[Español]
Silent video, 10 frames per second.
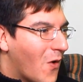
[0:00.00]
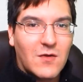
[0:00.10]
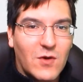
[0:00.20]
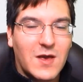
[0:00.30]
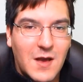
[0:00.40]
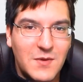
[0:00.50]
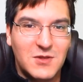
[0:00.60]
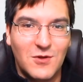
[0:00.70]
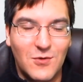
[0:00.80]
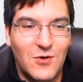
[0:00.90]
¡Qué buen
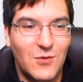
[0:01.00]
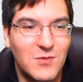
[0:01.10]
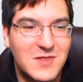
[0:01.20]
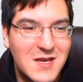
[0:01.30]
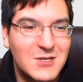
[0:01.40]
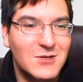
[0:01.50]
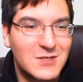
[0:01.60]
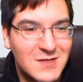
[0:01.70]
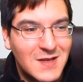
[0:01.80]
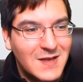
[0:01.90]
capítulo,
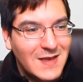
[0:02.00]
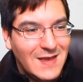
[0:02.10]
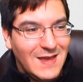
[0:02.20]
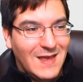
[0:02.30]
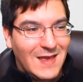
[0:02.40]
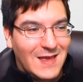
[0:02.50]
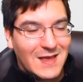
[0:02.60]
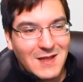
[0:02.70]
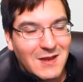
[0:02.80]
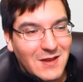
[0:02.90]
muchachos!
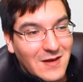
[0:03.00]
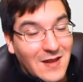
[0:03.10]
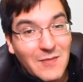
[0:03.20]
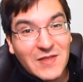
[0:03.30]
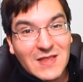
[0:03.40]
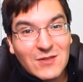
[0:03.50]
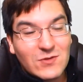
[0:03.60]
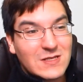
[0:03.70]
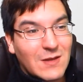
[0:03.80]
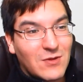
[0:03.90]
Eh, realmente
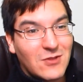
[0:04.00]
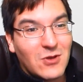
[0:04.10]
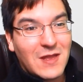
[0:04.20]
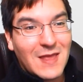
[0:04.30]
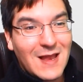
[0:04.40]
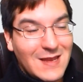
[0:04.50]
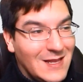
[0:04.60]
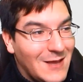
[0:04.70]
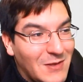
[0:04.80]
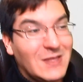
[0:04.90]
esto se está poniendo genial
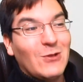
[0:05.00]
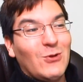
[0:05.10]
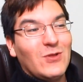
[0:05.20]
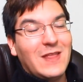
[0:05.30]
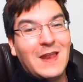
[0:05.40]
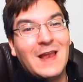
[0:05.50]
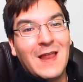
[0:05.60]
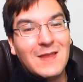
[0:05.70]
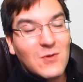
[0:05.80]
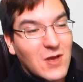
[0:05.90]
y lamento no tener el
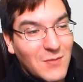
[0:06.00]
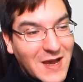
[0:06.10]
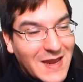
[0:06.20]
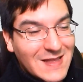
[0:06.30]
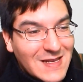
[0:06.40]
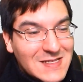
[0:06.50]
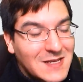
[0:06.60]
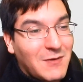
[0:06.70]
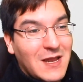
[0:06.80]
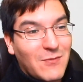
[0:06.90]
ánimo que me
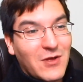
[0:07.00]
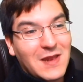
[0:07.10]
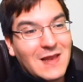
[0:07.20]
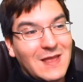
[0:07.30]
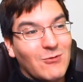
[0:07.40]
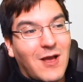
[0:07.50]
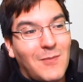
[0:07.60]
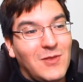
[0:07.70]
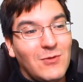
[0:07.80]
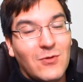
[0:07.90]
caracteriza para poder leer un
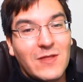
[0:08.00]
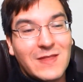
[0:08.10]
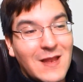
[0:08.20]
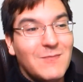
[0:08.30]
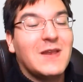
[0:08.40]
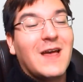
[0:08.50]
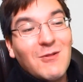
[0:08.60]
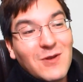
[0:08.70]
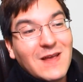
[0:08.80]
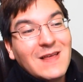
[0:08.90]
capítulo de tal
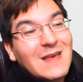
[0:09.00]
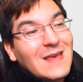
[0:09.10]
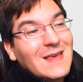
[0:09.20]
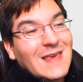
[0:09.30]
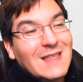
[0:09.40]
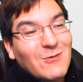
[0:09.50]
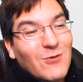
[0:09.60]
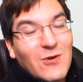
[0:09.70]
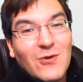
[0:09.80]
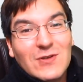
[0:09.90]
envergadura que
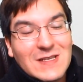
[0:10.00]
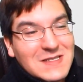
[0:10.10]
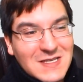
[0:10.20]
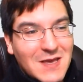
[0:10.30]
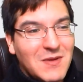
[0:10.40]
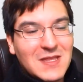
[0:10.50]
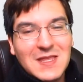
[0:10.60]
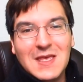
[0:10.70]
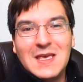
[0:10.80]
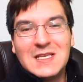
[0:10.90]
estuvo
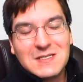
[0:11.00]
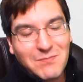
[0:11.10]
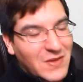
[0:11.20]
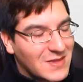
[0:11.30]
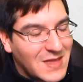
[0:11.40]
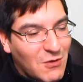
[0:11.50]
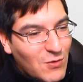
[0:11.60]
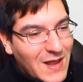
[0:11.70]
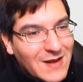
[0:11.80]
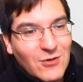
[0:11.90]
sencillamente
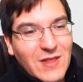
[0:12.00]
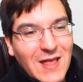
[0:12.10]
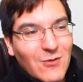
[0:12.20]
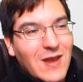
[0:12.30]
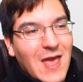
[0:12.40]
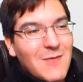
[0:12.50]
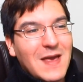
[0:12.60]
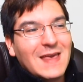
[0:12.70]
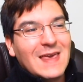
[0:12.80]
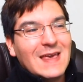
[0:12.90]
espectacular. No tengo nada
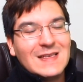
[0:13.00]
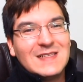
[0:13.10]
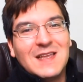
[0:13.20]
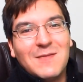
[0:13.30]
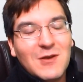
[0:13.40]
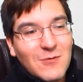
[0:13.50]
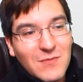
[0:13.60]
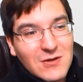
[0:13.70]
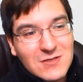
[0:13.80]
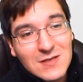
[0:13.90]
más que decir amigos
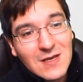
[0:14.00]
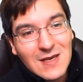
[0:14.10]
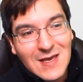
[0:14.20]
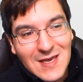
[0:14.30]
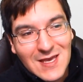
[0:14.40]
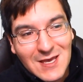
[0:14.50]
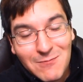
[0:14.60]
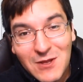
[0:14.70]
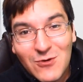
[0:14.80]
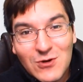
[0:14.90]
míos. Eh,
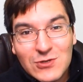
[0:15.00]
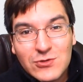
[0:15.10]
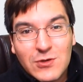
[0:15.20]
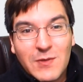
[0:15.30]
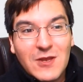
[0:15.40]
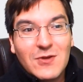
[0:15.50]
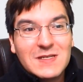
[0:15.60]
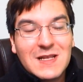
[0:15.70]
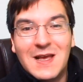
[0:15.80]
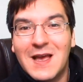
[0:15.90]
espero sus
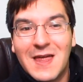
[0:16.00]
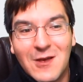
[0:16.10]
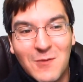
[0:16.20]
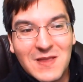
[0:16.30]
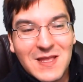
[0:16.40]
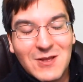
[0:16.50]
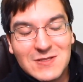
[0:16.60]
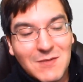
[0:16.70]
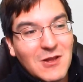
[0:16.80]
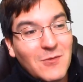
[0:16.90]
opiniones en la caja de
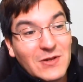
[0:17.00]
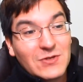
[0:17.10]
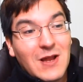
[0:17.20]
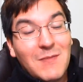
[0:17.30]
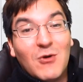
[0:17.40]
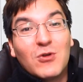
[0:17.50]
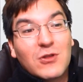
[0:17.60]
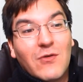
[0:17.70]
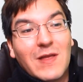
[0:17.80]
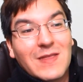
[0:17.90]
comentarios. A mí en lo personal me
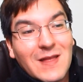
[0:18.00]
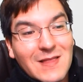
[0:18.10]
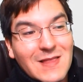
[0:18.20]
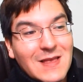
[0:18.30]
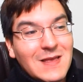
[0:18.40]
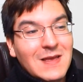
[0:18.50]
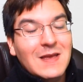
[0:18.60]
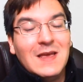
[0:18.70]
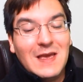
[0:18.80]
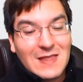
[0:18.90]
gustó bastante.
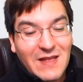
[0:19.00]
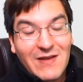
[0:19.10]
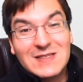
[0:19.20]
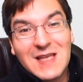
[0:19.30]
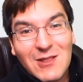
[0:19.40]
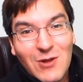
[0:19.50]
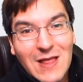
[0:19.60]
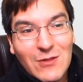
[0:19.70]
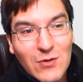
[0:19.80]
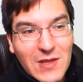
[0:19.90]
Está avanzando la
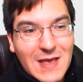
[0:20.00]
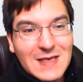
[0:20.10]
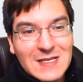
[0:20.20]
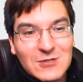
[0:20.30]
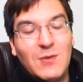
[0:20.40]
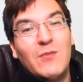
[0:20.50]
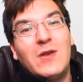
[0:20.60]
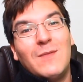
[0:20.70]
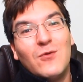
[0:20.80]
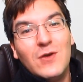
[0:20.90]
historia y eso me
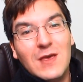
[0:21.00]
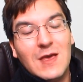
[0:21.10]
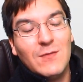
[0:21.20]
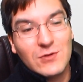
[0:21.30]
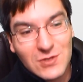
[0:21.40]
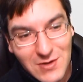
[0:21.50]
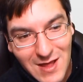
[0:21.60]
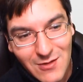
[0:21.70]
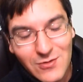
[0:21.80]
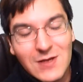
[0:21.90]
pone muy
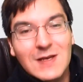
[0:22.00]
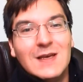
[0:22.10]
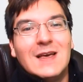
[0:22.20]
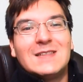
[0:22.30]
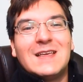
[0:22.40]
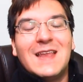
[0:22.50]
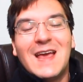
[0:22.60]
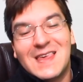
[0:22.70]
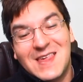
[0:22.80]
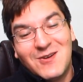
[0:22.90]
emocionado. Así que
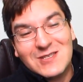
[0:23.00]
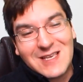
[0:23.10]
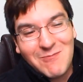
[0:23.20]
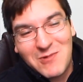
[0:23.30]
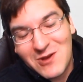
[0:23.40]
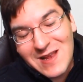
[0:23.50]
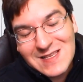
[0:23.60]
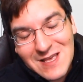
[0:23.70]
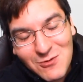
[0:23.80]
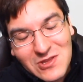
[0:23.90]
nada chicos, espero que
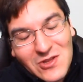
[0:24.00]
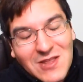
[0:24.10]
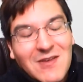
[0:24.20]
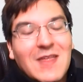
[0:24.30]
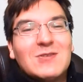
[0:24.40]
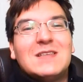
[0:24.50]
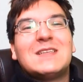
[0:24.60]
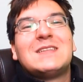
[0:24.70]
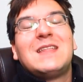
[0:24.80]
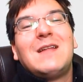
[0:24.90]
les haya gustado este video. Si es
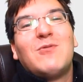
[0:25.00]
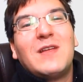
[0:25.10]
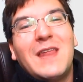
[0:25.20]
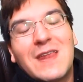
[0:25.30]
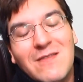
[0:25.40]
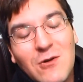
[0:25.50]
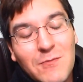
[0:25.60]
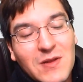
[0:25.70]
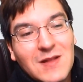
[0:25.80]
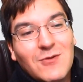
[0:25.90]
así, dale pulgar arriba,
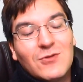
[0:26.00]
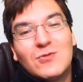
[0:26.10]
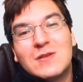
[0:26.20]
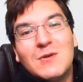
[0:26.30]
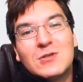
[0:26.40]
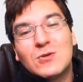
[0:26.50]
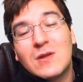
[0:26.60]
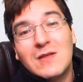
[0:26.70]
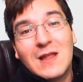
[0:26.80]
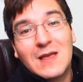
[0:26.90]
compártelo con tus amigos,
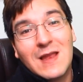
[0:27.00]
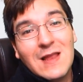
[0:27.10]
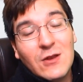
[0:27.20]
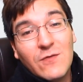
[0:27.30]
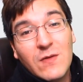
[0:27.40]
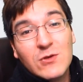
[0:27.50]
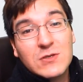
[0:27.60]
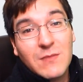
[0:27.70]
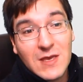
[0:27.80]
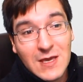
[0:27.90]
suscríbete al canal y nos
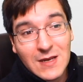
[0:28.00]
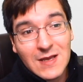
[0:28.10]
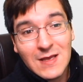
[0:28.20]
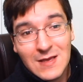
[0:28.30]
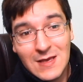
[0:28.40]
vemos mañana